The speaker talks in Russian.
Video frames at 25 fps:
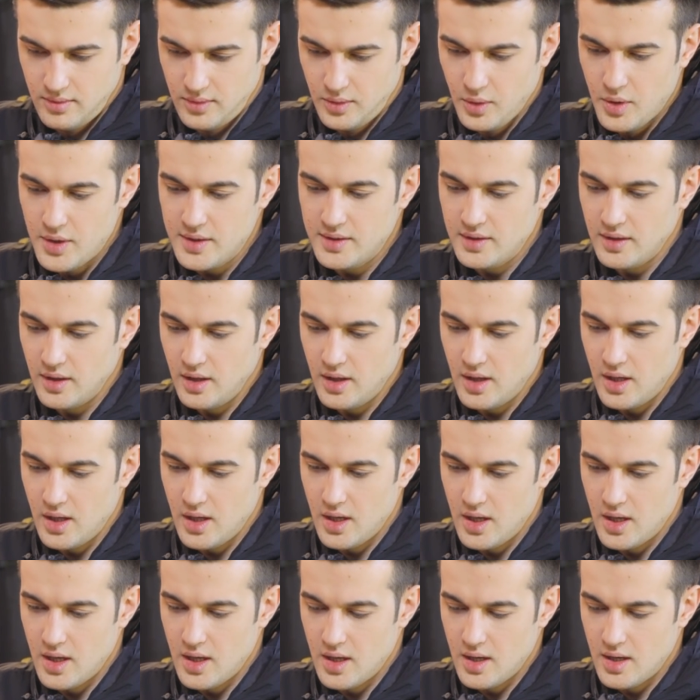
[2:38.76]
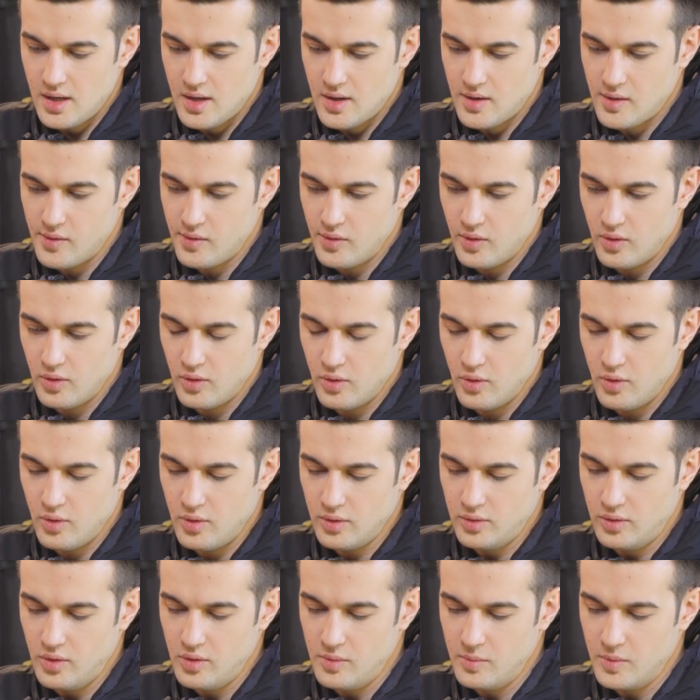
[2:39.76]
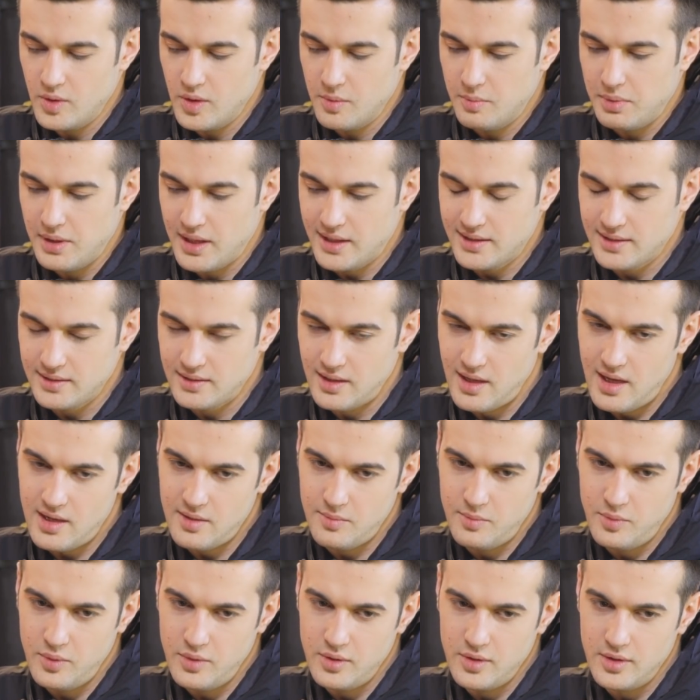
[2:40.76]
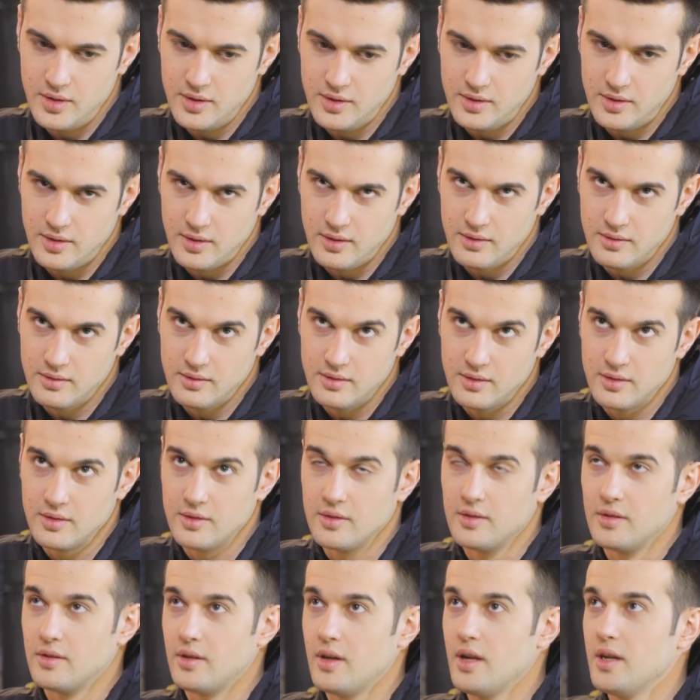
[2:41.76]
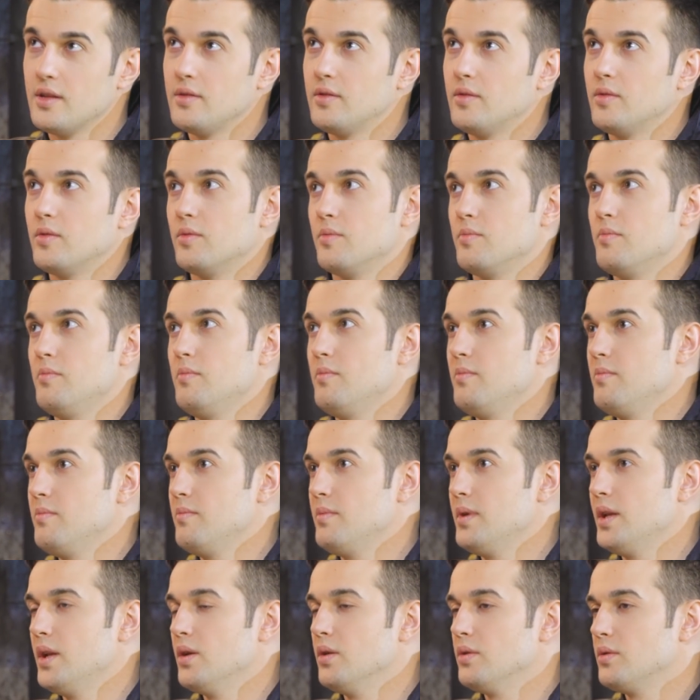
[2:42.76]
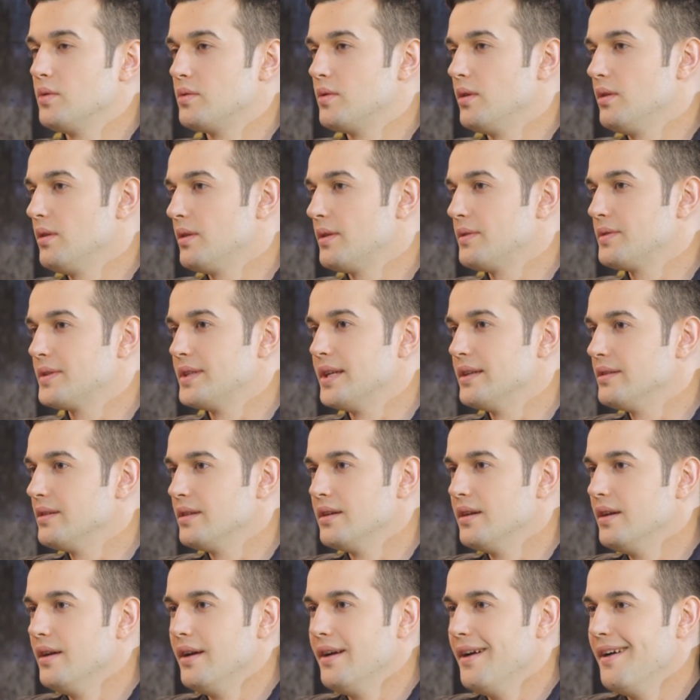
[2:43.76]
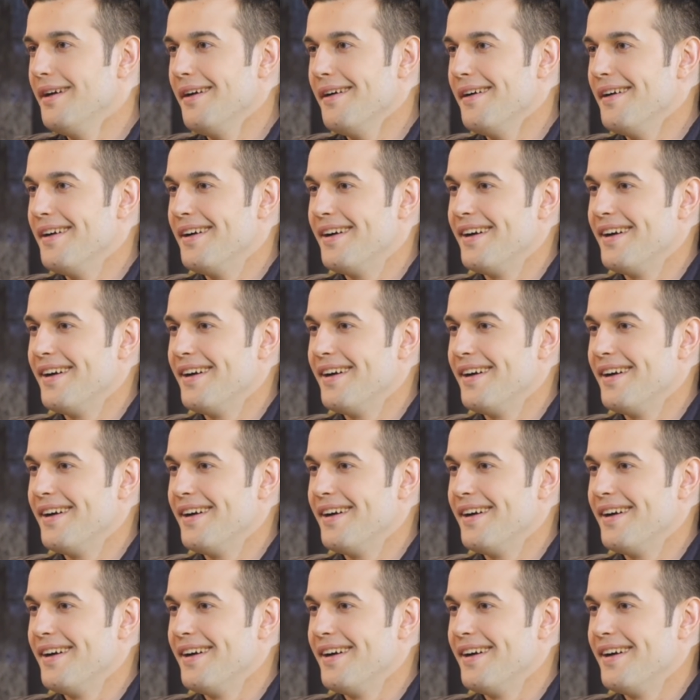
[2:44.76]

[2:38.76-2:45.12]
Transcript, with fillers: То есть, э, ну, думаю, Black Star будет э, рад миллиону долларов где-то. Будет